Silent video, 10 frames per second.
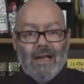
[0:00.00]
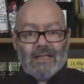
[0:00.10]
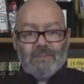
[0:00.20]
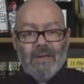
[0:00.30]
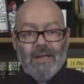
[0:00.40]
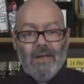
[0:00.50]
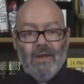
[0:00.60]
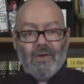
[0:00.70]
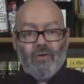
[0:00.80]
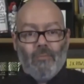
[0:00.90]
La
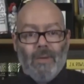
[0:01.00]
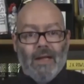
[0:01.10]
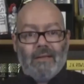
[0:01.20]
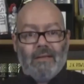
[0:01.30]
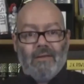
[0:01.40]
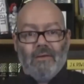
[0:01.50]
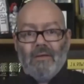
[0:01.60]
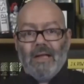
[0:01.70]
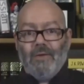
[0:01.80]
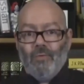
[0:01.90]
semaine complète,
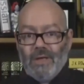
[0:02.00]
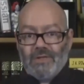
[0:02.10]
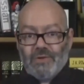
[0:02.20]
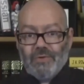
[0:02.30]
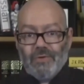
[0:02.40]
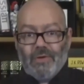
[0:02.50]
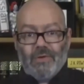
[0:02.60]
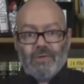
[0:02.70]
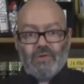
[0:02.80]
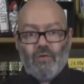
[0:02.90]
la
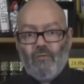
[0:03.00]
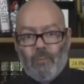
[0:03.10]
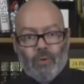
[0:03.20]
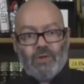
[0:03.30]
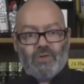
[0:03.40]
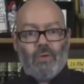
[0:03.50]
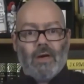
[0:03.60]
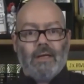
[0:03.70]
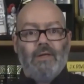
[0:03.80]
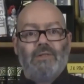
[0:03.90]
nourriture, sauf pour une
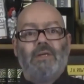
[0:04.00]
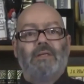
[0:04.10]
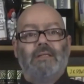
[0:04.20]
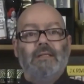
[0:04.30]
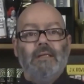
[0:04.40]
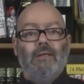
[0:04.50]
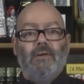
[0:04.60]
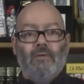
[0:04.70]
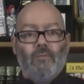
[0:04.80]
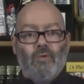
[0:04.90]
soirée de sortie
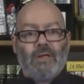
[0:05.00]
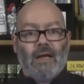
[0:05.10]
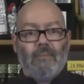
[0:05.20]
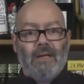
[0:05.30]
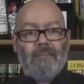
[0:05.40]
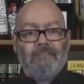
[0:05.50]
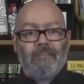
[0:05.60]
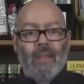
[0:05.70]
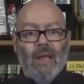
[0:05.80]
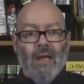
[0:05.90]
au Mont-Tremblant.
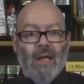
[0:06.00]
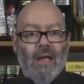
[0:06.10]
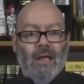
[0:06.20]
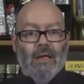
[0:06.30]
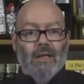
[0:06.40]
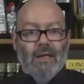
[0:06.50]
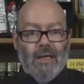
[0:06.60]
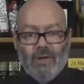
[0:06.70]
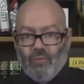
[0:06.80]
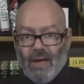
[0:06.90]

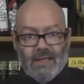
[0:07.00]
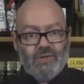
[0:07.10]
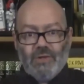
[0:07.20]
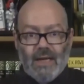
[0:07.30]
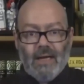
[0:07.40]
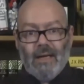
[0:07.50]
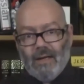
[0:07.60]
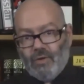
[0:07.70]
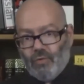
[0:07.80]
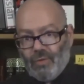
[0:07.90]
Et tout le reste du temps,
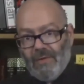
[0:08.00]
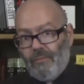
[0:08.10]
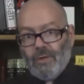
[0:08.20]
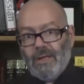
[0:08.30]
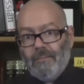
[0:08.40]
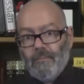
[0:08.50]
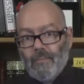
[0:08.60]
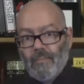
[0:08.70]
tout est fourni.